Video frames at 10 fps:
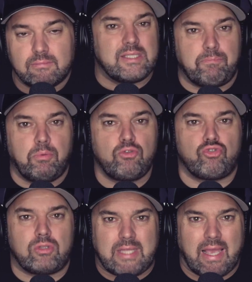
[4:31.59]
Ce n'est pas
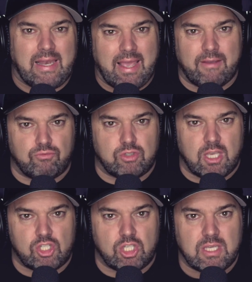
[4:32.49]
du talent que vous
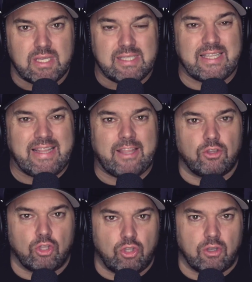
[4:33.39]
achetez, c'est de la
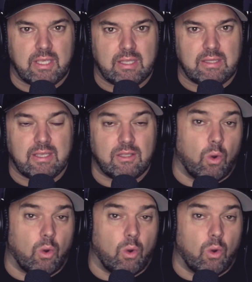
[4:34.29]
notoriété.